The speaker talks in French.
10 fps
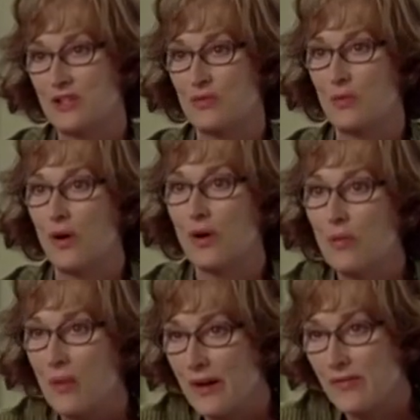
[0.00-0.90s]
on ne se
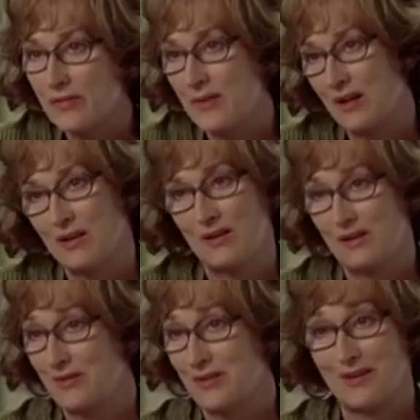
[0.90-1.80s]
sépare pas de son
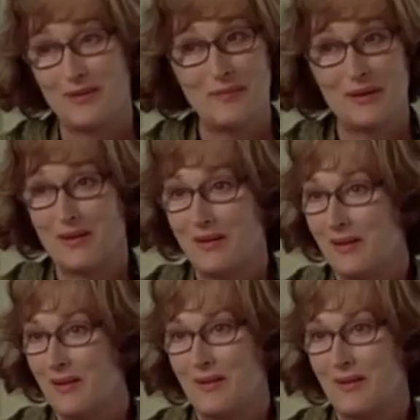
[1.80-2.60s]
mari aussi facilement.